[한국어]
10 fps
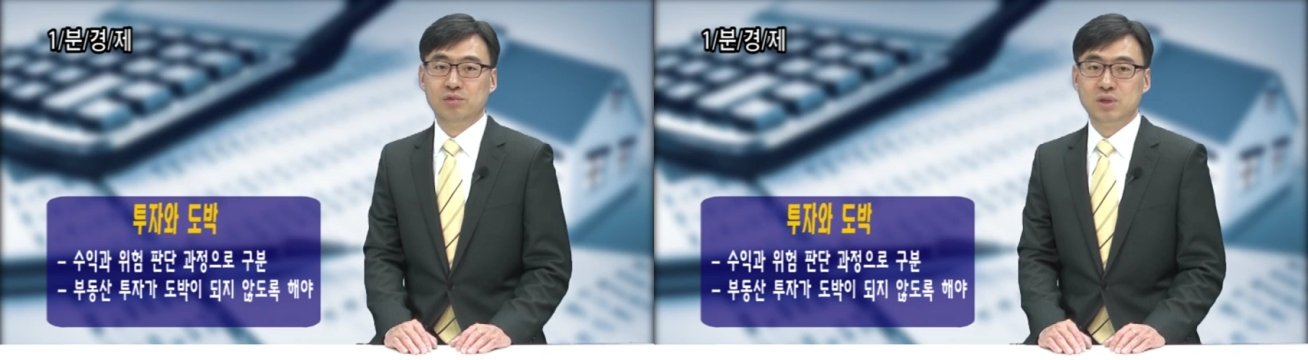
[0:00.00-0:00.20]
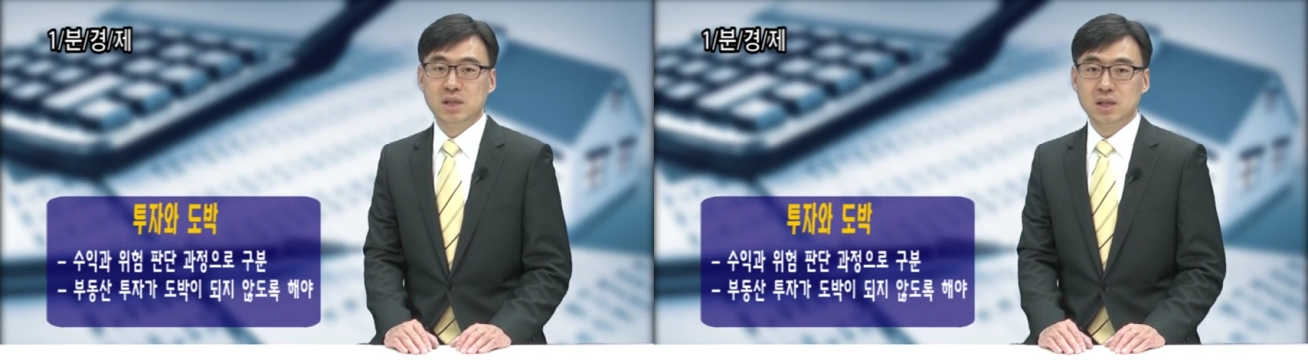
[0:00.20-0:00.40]

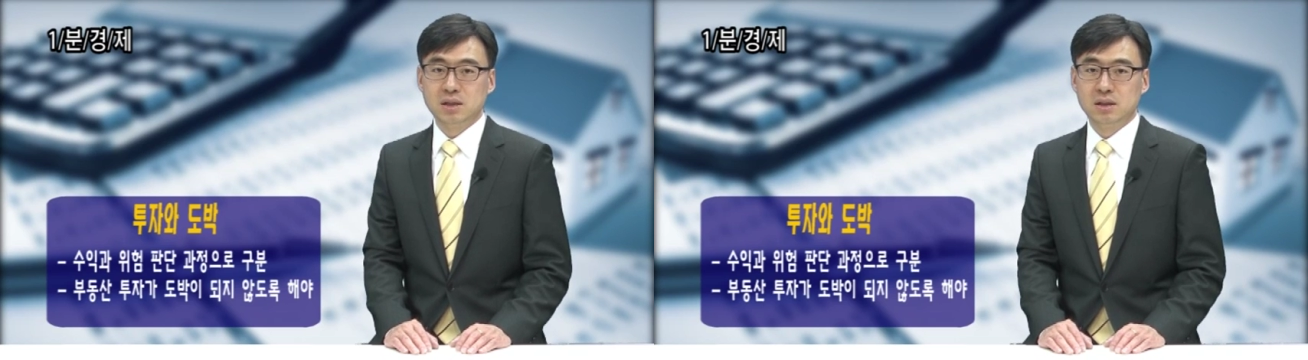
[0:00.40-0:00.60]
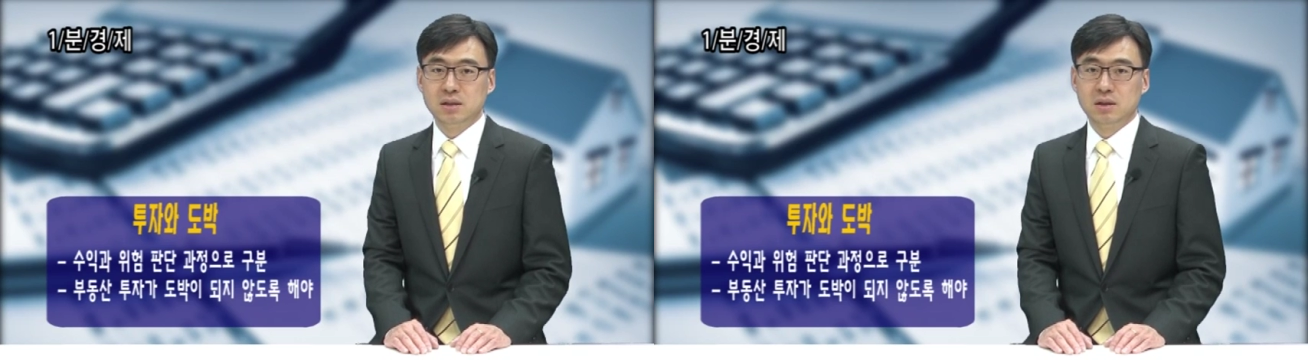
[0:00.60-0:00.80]

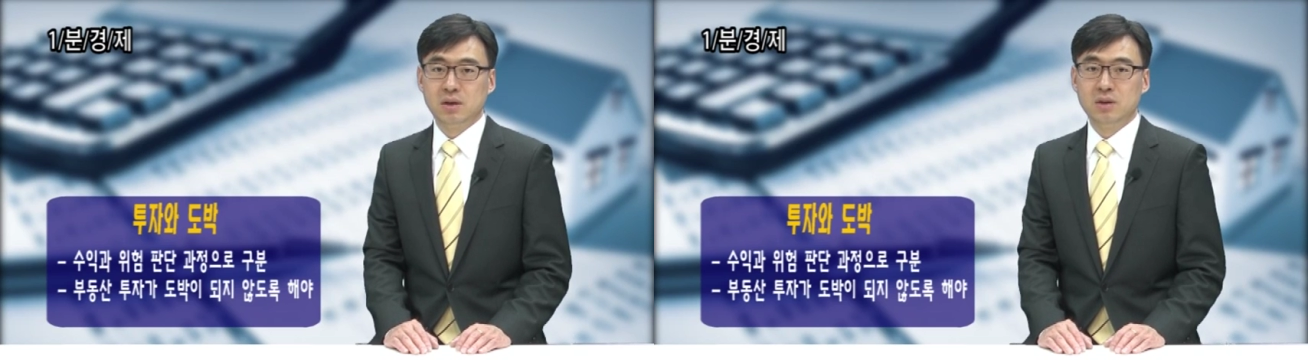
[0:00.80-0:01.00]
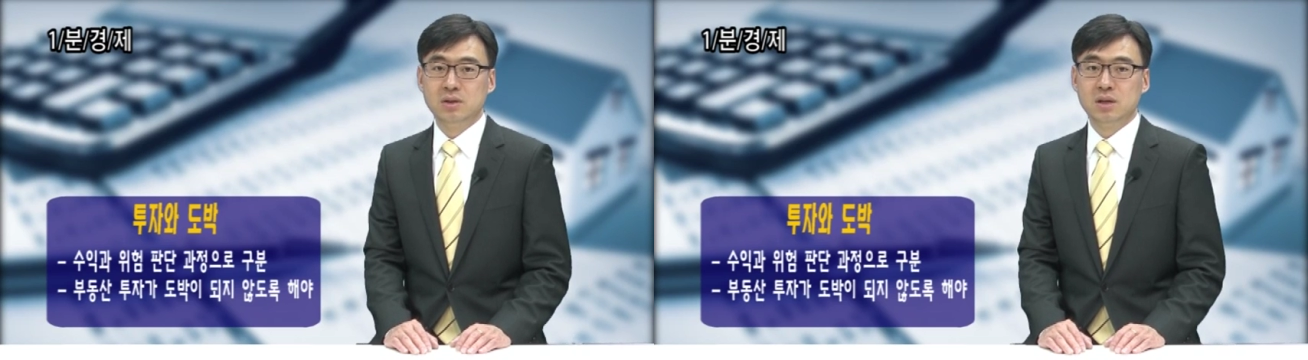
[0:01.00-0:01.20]
투자자들은
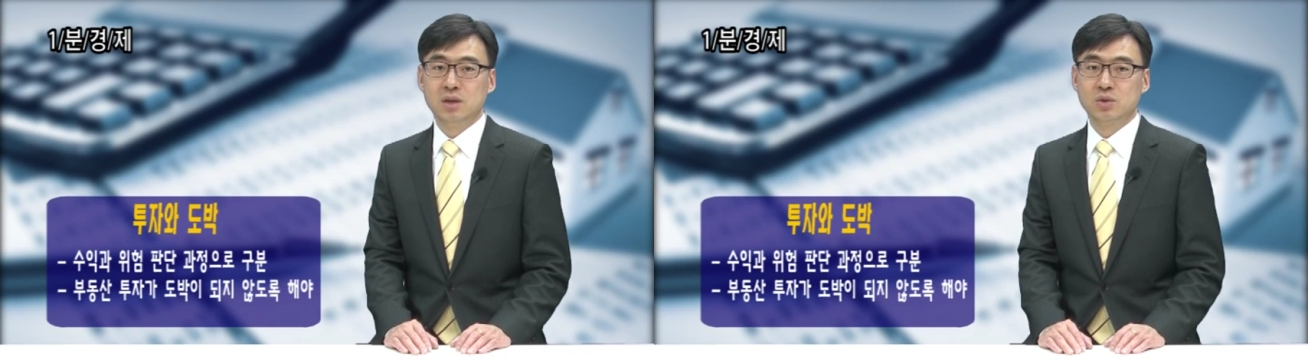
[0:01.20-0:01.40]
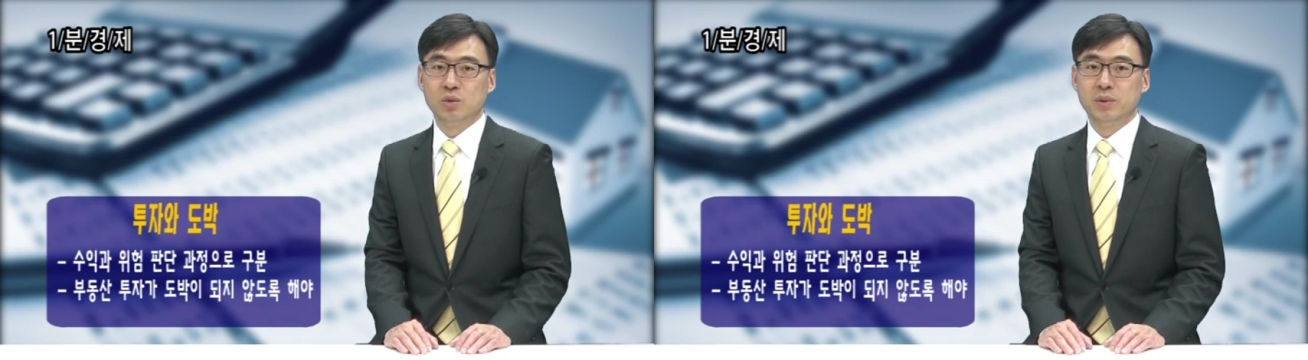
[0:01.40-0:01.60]

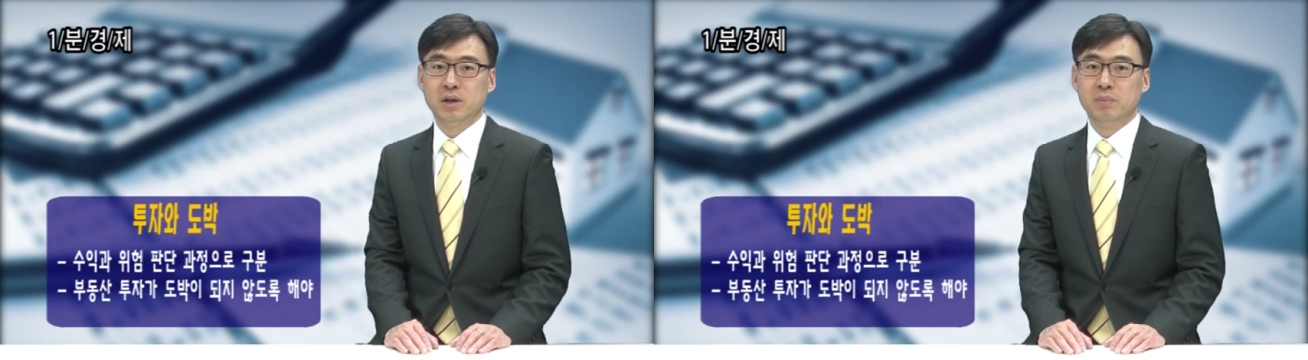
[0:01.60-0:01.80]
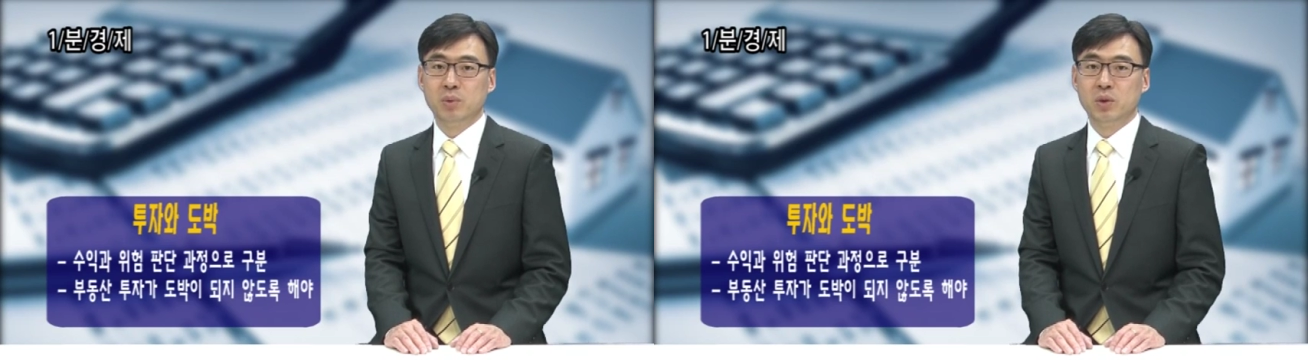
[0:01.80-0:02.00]
현재의
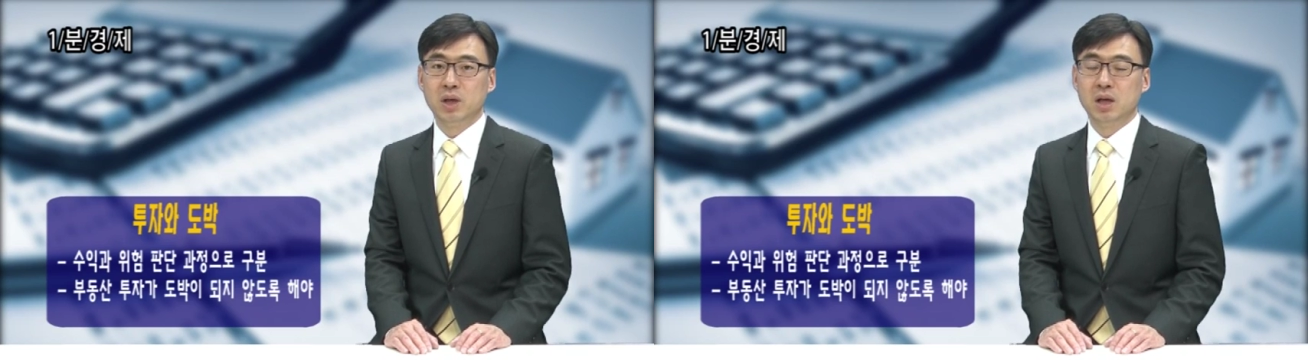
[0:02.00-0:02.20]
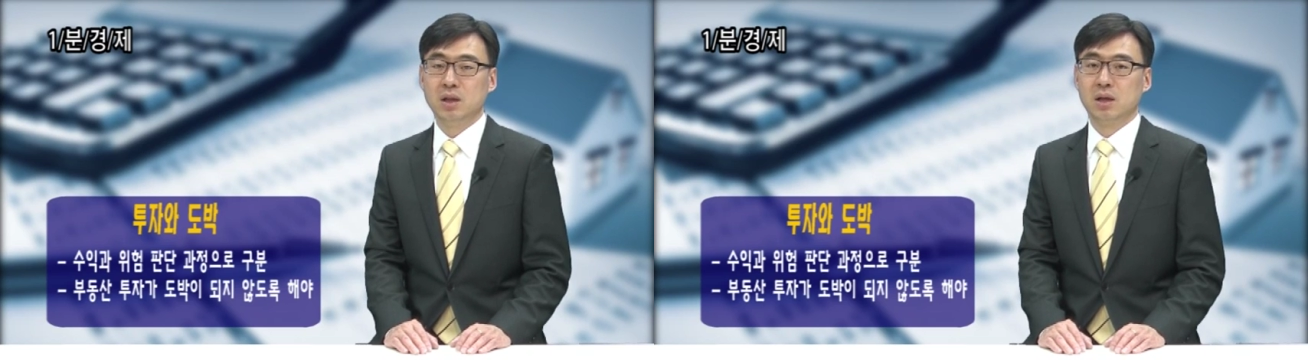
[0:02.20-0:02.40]
소비를
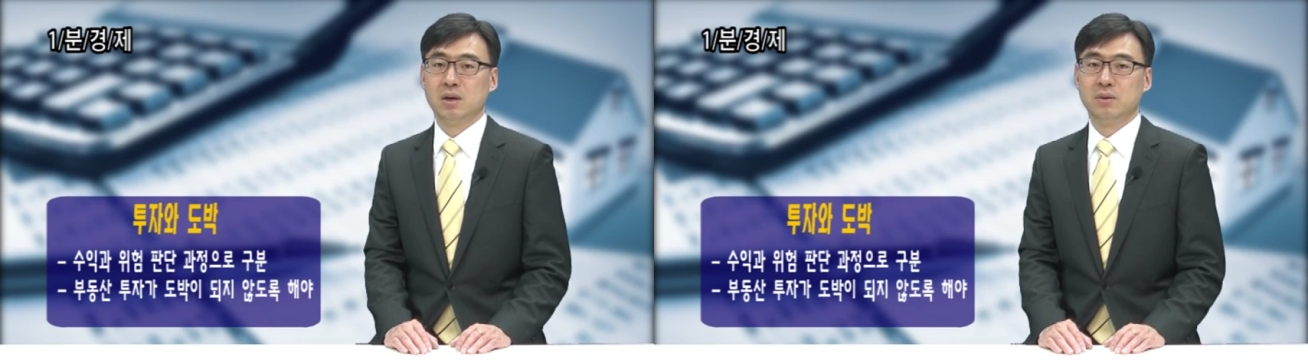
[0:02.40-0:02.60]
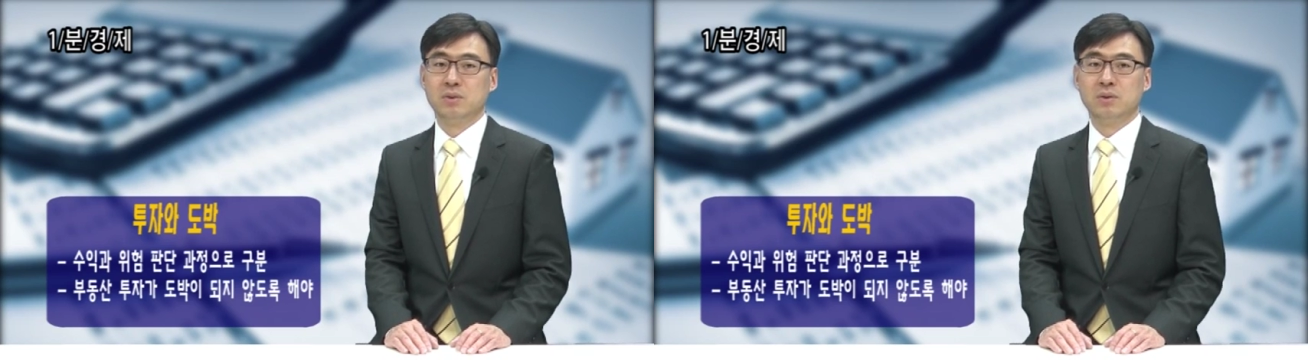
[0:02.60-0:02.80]
포기한
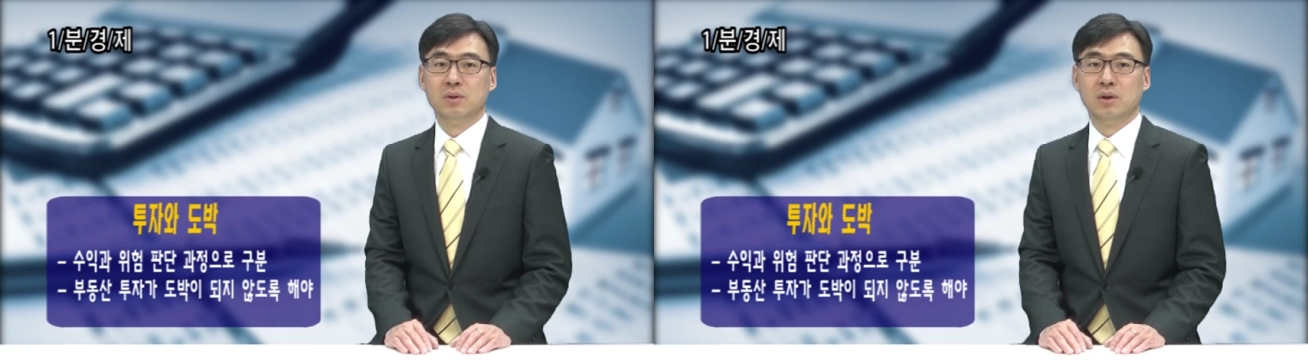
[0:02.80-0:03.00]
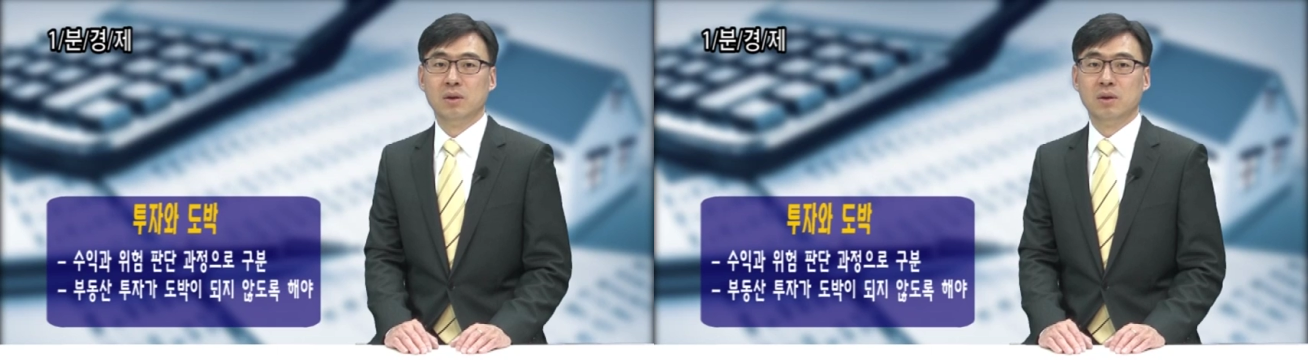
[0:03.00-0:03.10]
대가로